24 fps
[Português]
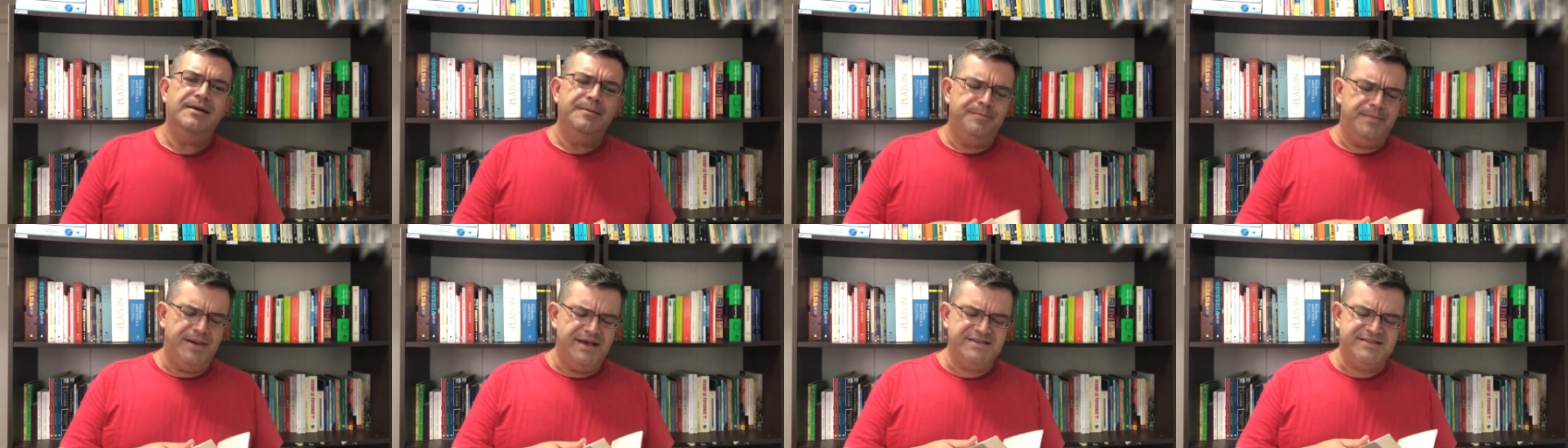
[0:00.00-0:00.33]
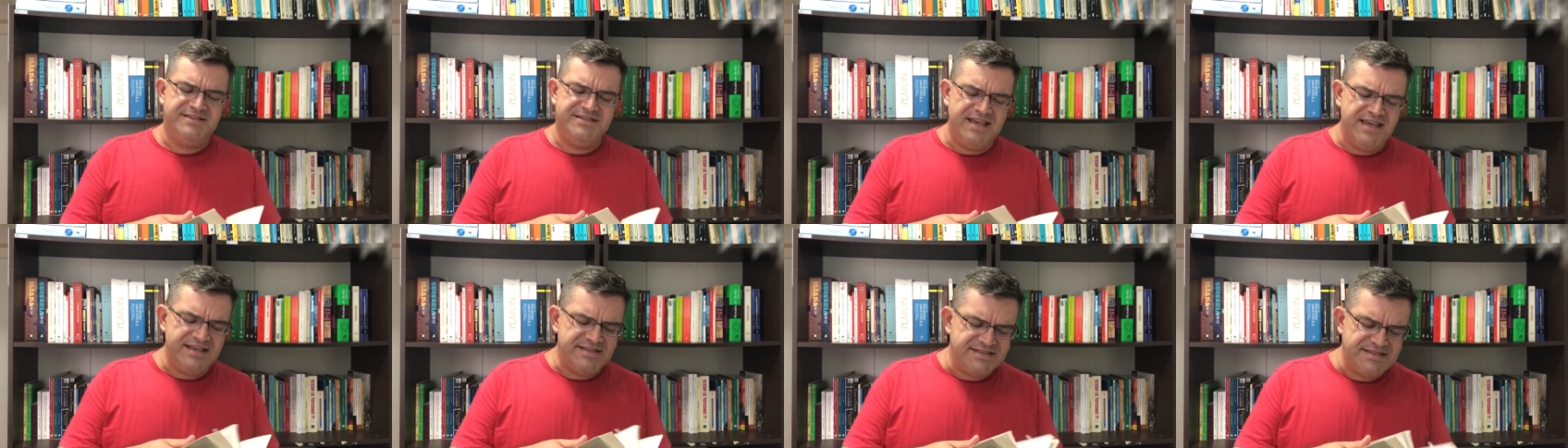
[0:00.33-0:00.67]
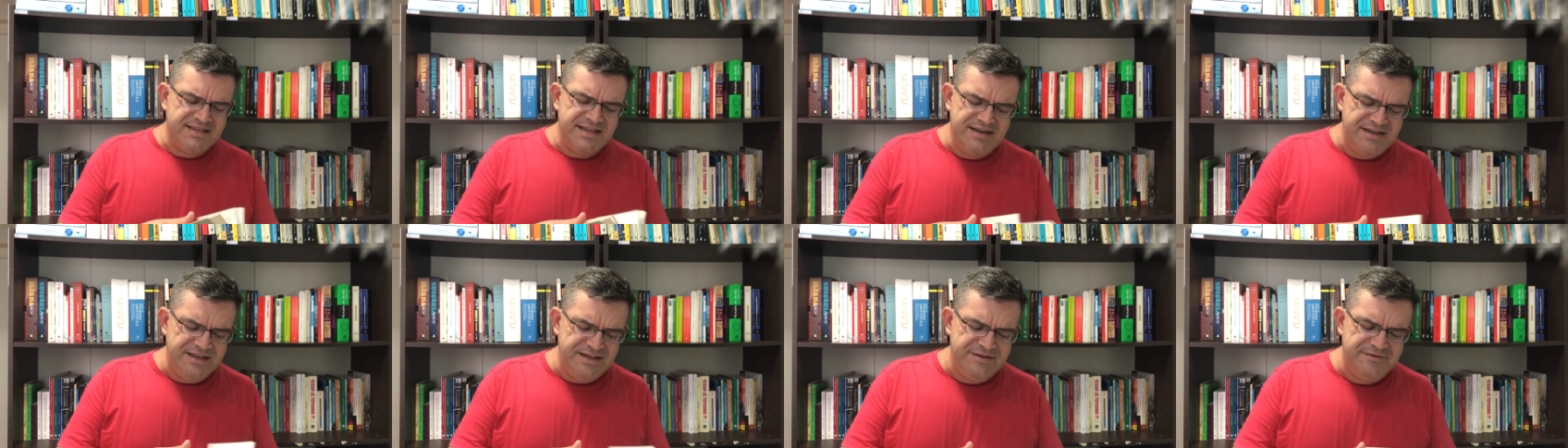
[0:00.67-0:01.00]
mas
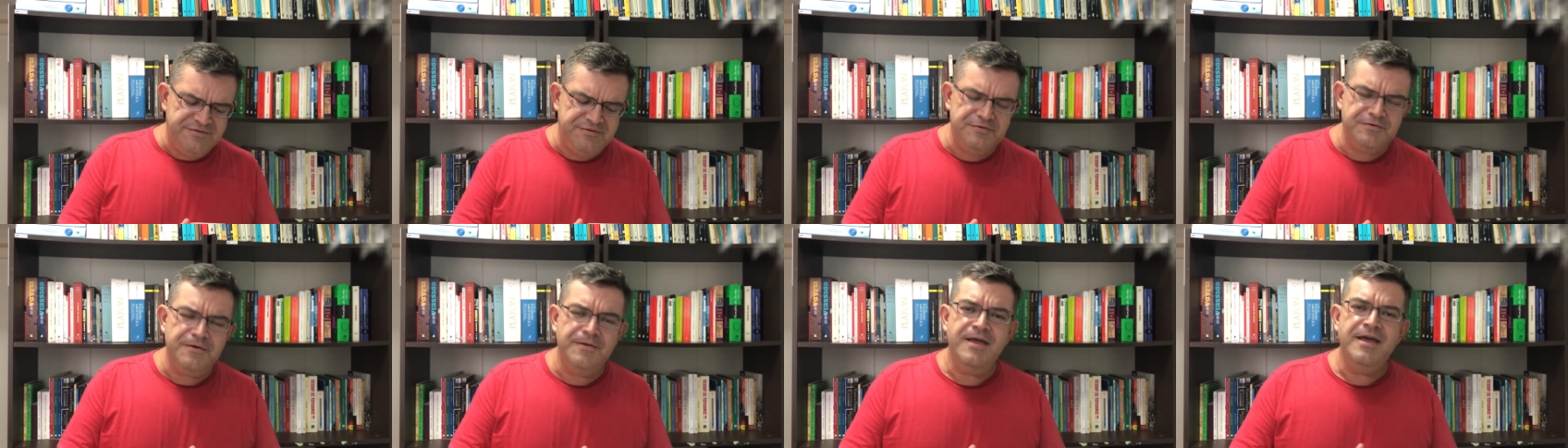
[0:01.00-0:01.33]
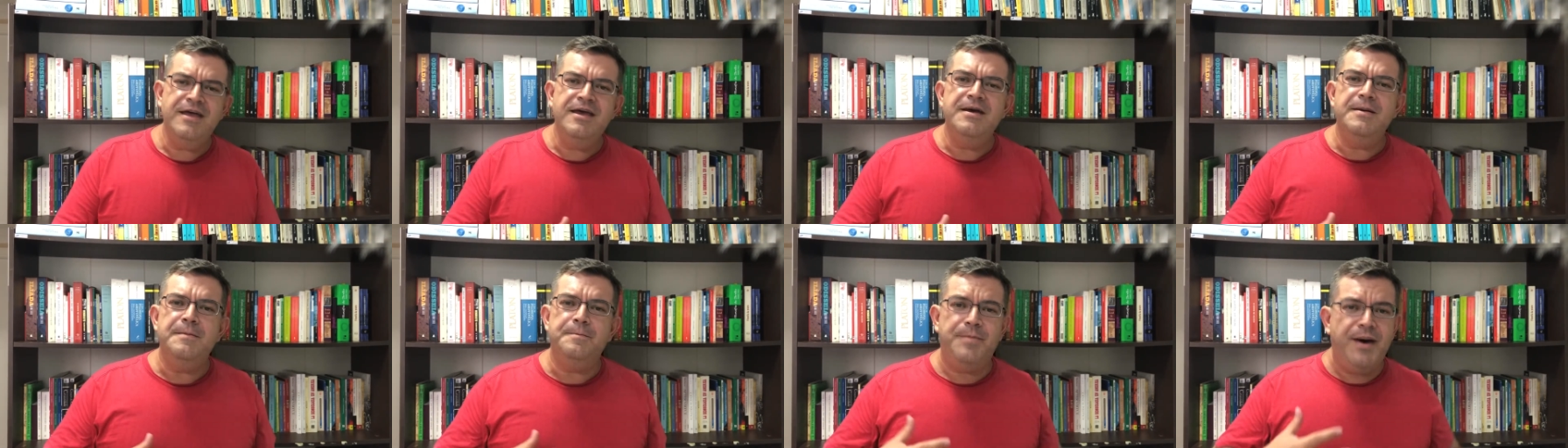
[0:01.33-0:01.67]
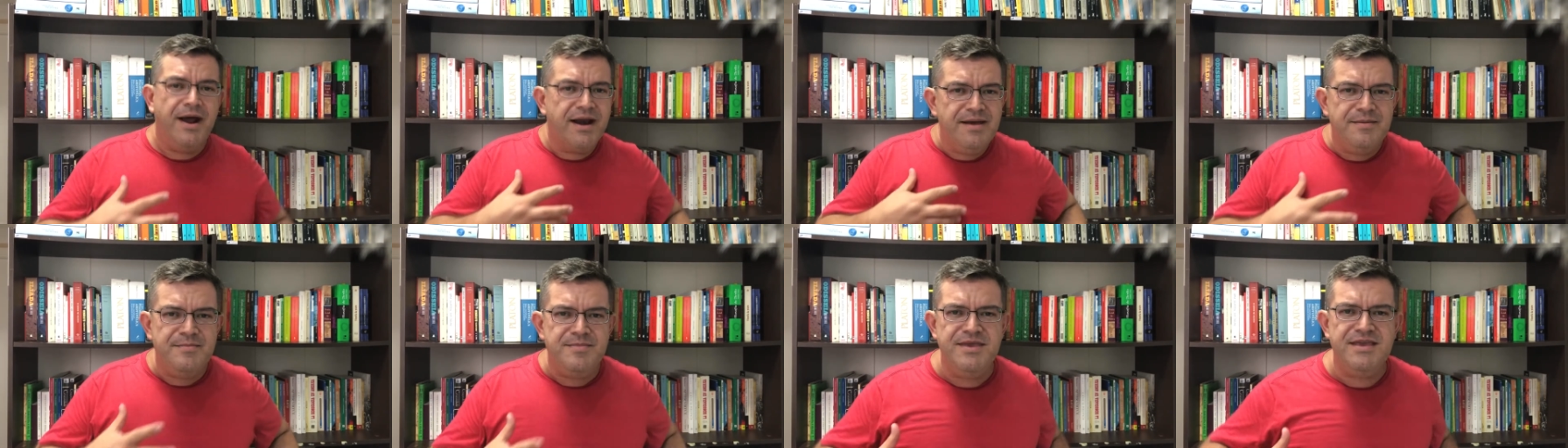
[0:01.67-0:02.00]
esse livro
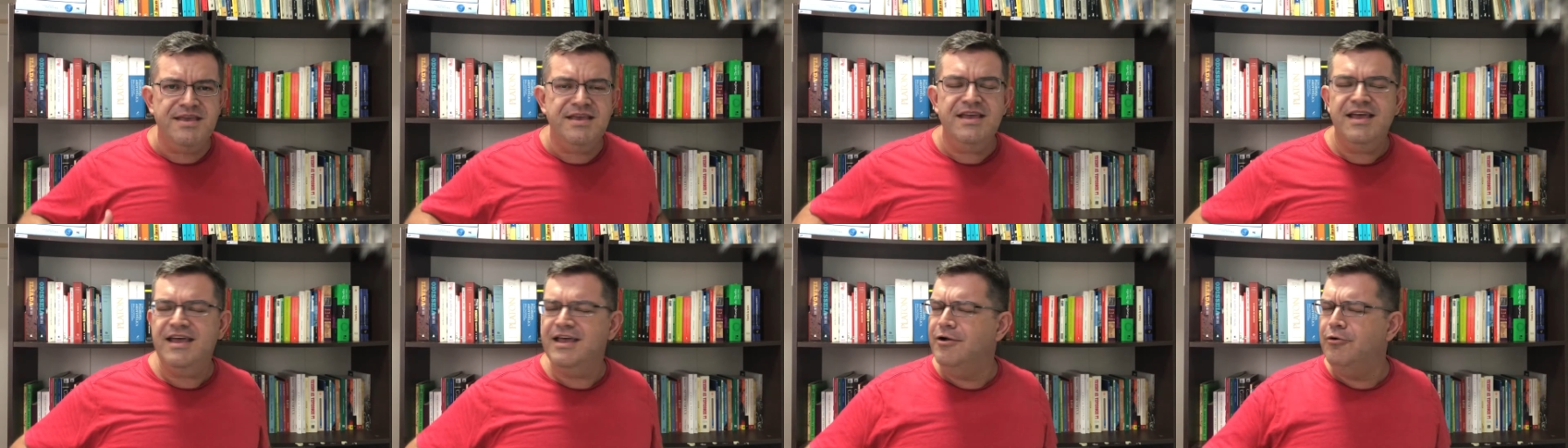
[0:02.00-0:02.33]
para mim,